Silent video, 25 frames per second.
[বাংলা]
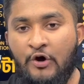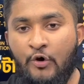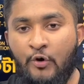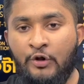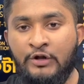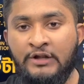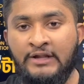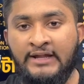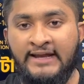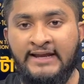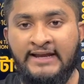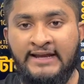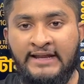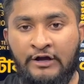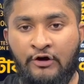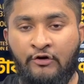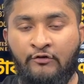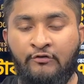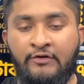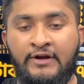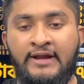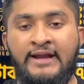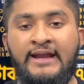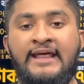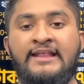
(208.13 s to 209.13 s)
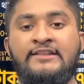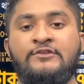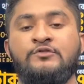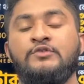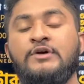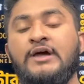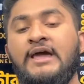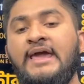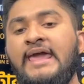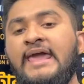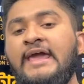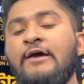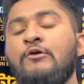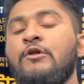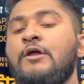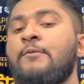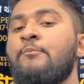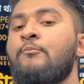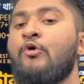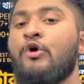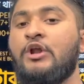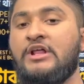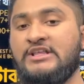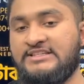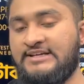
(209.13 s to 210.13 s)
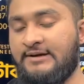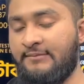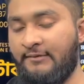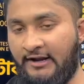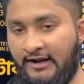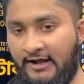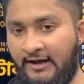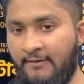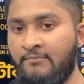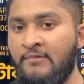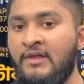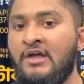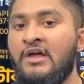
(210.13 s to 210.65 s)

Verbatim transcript: অনলাইনে অফলাইনে এত জায়গায় এগুলো পড়া যাবে না